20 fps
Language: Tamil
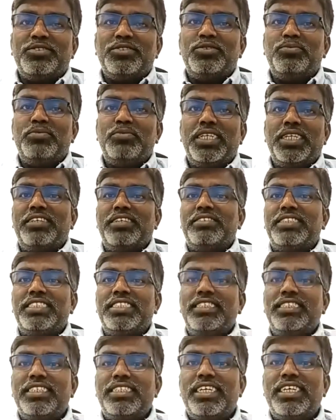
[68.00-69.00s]
உண்மையிலேயே
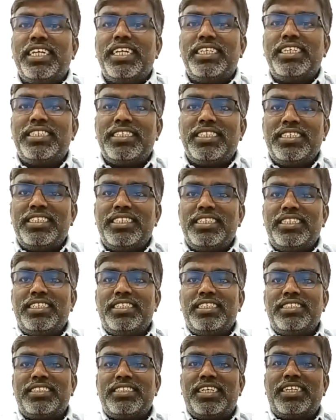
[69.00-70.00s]
வந்துட்டு கிரேட்
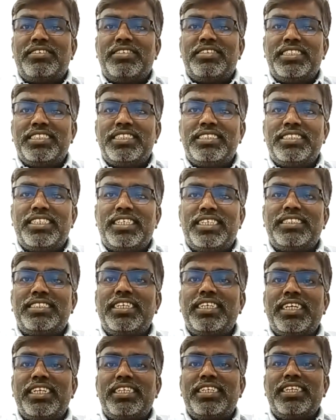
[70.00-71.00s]
சார் சாரி
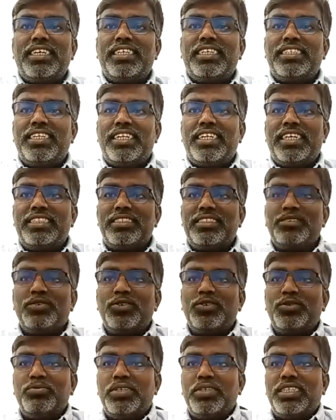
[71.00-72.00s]
கிரேட் அண்ட் அனைத்து
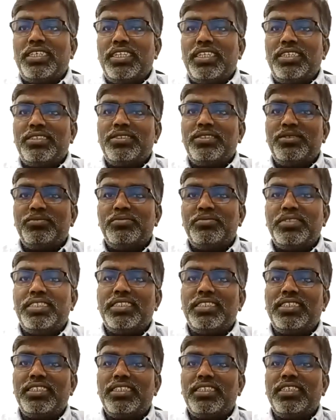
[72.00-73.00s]
குருமார்களுக்கும்
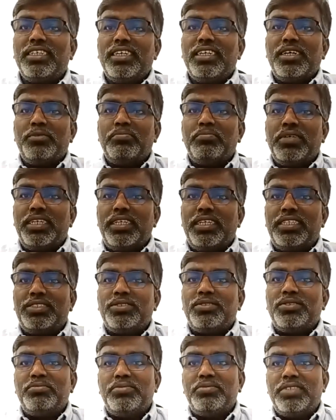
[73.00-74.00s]

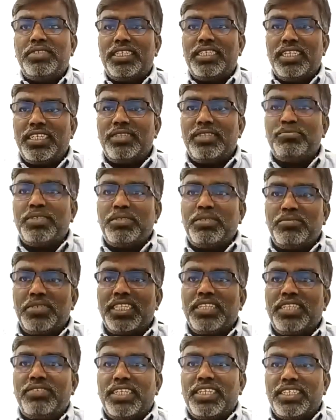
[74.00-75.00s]
மெண்டர்ஸ்க்கும் எனது
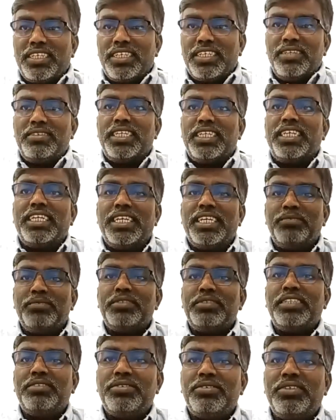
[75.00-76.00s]
மனமார்ந்த வணக்கங்களை நன்றிகளை
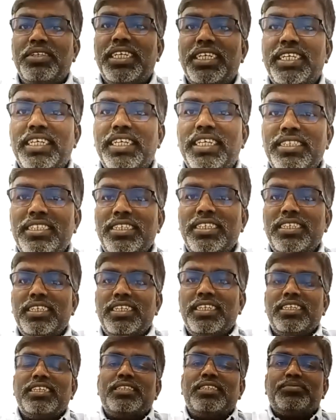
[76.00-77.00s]
தெரிவித்துக் கொள்கிறேன்
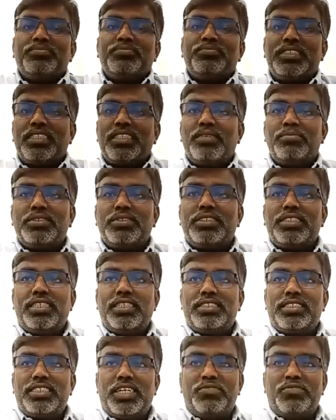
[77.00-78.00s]
இப்போ
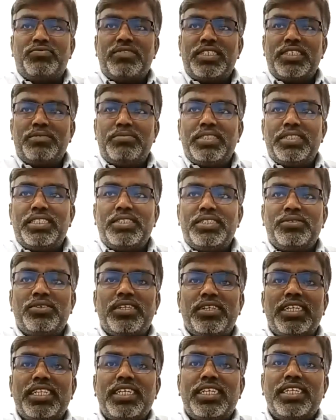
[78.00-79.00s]
சாஃப்ட்வேர் பத்தி
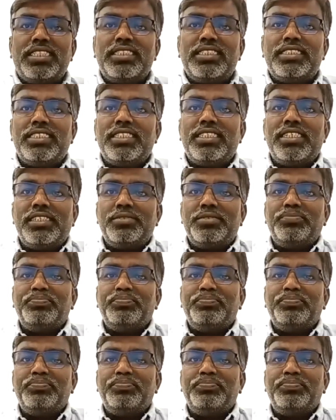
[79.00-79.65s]
சொல்றதா இருந்துச்சுன்னா